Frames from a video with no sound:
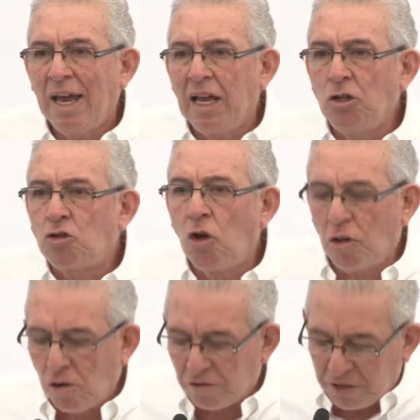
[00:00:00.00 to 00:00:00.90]
en
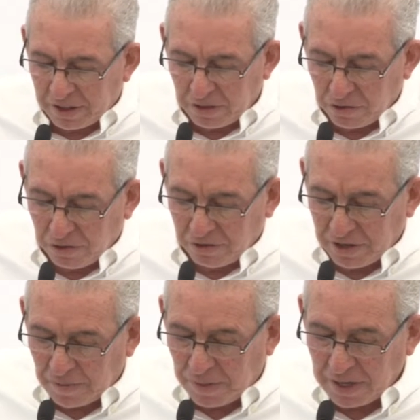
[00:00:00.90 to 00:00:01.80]
todos los territorios
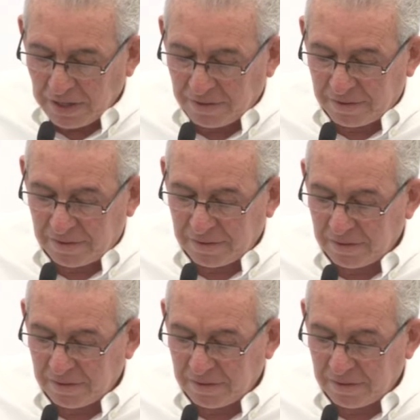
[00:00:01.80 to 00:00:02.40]
del país.